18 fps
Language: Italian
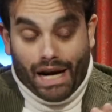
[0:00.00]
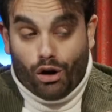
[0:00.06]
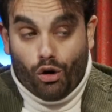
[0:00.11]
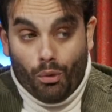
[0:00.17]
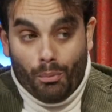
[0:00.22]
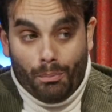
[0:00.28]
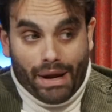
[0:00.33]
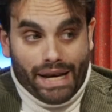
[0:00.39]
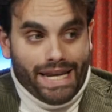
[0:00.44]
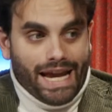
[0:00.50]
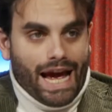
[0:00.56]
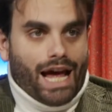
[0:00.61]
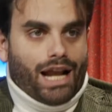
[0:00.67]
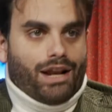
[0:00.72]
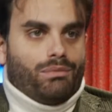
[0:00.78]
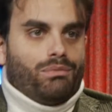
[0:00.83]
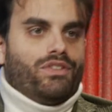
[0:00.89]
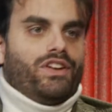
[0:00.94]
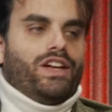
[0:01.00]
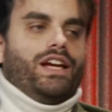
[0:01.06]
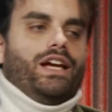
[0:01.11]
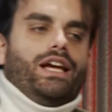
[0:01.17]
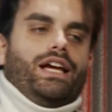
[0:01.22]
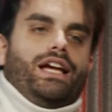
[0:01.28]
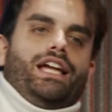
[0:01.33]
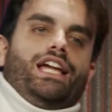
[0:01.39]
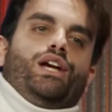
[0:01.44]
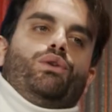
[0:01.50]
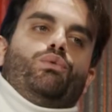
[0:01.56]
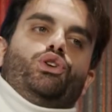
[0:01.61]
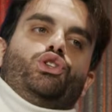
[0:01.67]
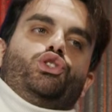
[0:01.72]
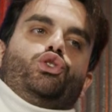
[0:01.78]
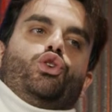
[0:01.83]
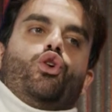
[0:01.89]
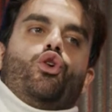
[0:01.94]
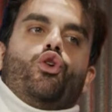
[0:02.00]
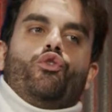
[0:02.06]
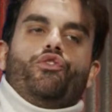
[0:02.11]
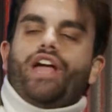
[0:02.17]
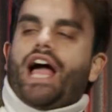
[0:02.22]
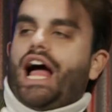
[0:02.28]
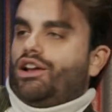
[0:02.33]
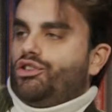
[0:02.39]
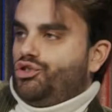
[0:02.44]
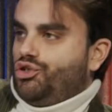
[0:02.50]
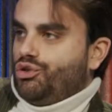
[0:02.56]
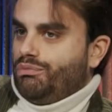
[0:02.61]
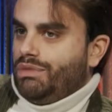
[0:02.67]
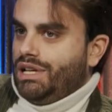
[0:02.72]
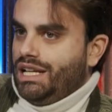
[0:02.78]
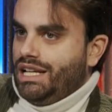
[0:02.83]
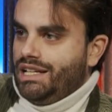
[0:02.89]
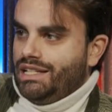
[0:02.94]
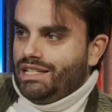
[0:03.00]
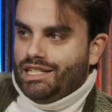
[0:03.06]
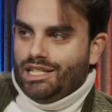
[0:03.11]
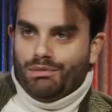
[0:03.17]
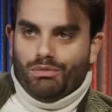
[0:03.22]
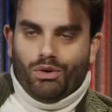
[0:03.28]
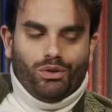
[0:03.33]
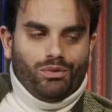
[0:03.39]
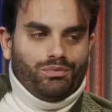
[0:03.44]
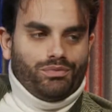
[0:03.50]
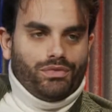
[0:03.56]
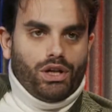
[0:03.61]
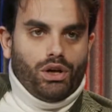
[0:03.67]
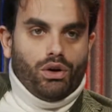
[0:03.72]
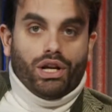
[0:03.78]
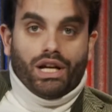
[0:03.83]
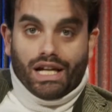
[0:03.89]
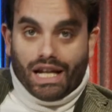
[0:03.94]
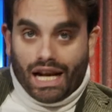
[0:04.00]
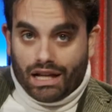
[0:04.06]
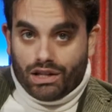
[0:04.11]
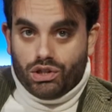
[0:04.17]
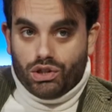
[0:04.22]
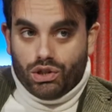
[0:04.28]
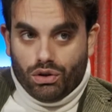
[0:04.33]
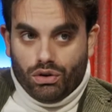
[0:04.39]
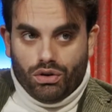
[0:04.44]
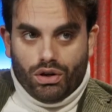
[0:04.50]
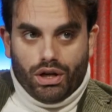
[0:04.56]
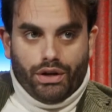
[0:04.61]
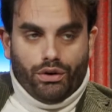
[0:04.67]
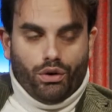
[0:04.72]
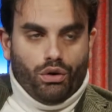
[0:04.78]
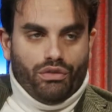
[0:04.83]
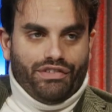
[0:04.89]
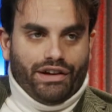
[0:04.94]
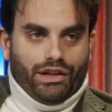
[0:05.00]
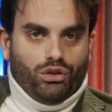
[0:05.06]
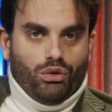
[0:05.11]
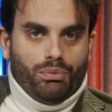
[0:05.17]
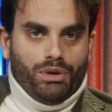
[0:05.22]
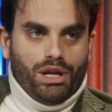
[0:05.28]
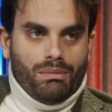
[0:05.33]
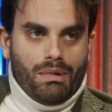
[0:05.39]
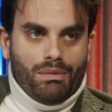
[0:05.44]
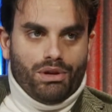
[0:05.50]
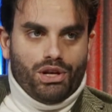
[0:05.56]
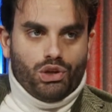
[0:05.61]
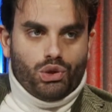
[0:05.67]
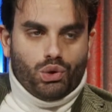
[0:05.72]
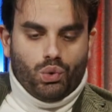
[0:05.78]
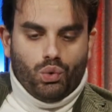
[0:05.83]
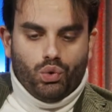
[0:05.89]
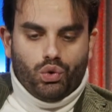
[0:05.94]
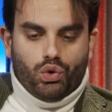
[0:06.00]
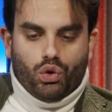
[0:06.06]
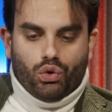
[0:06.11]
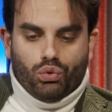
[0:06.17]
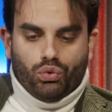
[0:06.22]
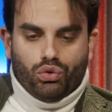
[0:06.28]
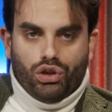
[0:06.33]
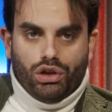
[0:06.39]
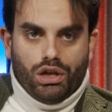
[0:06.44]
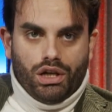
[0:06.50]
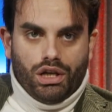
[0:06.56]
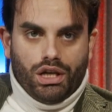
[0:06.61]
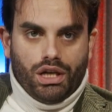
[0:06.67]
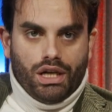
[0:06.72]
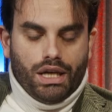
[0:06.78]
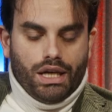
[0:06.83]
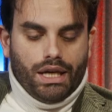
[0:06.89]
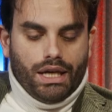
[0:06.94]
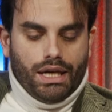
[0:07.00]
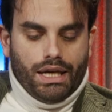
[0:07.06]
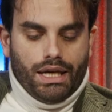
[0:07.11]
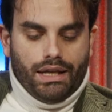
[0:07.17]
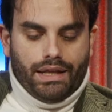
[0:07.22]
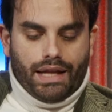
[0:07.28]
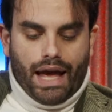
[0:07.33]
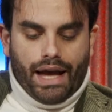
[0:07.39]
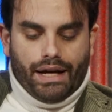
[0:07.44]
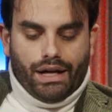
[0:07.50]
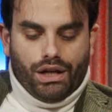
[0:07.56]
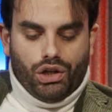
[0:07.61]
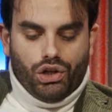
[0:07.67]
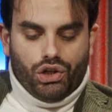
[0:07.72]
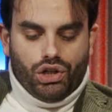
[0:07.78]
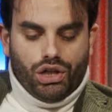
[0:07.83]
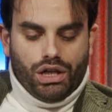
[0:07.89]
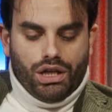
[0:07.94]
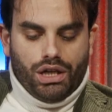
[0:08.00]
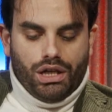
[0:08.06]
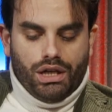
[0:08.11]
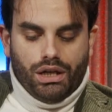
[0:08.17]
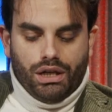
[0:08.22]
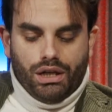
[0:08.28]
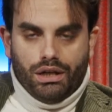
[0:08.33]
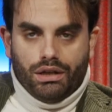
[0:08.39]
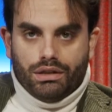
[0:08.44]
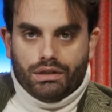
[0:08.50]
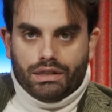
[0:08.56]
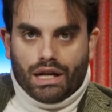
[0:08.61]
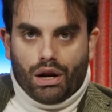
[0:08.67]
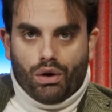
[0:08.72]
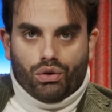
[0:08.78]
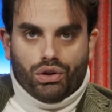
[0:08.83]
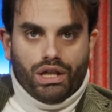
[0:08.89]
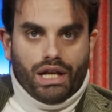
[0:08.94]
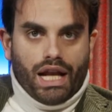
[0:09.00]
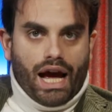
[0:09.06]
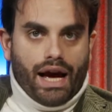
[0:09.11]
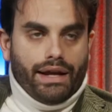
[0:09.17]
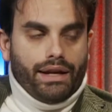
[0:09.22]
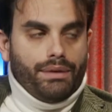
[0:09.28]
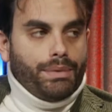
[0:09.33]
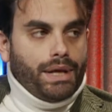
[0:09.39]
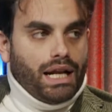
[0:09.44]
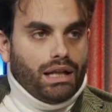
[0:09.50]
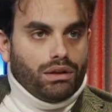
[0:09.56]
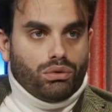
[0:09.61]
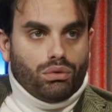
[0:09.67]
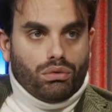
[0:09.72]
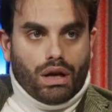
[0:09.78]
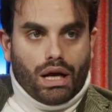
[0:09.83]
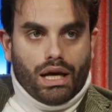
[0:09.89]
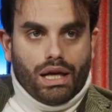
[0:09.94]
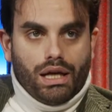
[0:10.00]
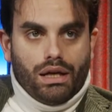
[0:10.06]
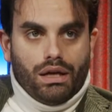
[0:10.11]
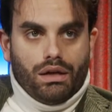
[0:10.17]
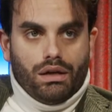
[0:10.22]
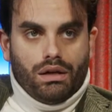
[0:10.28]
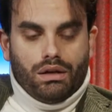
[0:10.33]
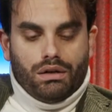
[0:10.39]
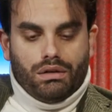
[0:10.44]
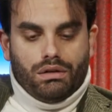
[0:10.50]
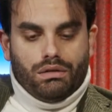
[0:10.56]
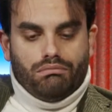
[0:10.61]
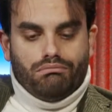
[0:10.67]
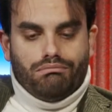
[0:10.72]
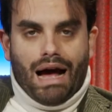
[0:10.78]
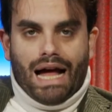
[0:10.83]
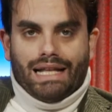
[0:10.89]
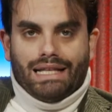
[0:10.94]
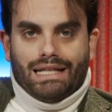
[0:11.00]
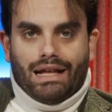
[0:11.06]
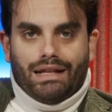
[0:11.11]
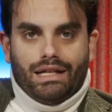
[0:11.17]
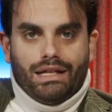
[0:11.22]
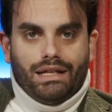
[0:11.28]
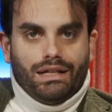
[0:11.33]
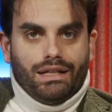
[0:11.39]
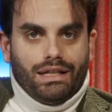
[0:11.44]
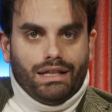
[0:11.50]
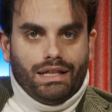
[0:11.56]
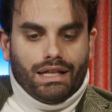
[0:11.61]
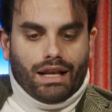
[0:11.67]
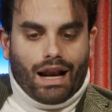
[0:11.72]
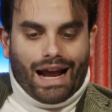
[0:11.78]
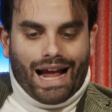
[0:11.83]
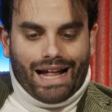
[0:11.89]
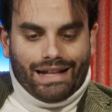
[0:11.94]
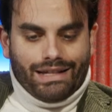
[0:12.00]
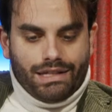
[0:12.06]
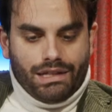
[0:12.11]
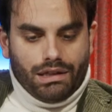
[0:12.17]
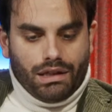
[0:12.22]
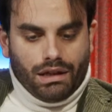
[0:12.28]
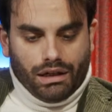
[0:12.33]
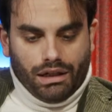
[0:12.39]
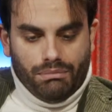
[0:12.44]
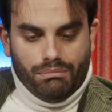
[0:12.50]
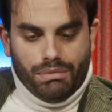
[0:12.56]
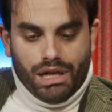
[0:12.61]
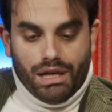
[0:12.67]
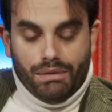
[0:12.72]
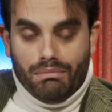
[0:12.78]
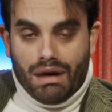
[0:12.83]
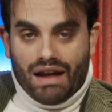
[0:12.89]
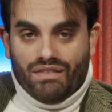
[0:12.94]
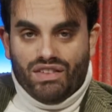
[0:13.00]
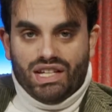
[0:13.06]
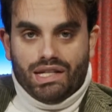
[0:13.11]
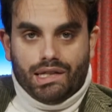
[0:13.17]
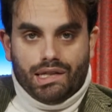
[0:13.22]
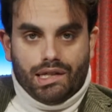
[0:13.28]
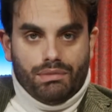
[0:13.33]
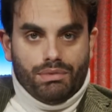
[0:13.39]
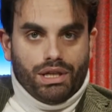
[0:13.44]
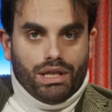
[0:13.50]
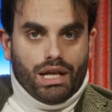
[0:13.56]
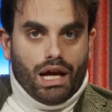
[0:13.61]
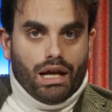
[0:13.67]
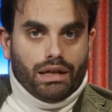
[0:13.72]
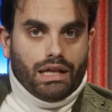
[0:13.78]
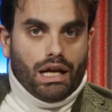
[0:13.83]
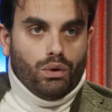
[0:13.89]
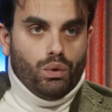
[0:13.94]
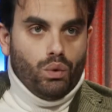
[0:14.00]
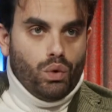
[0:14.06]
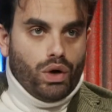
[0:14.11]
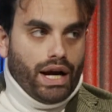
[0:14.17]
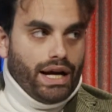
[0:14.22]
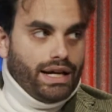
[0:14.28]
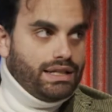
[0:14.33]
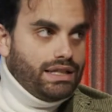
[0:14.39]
accompagnarvi in questo viaggio bellissimo, io ringrazio e non l'ho fatto prima, me ne scuso tutti i tecnici straordinari, peraltro una eh, banda di, di, di, ragazzi terribili, bravissimi, da, da, Luca a